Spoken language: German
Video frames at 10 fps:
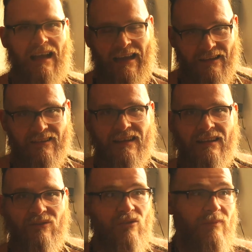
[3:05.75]

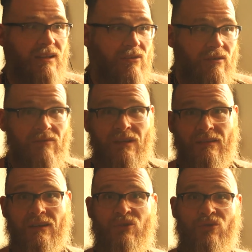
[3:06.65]
Einerseits und zum anderen, wie
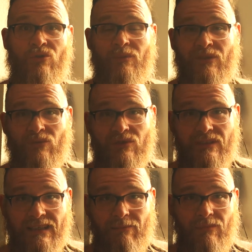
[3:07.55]
gesagt, YouTube ist ein
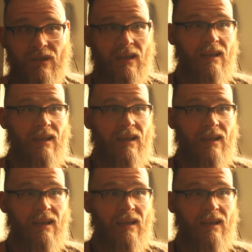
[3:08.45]
Unternehmen.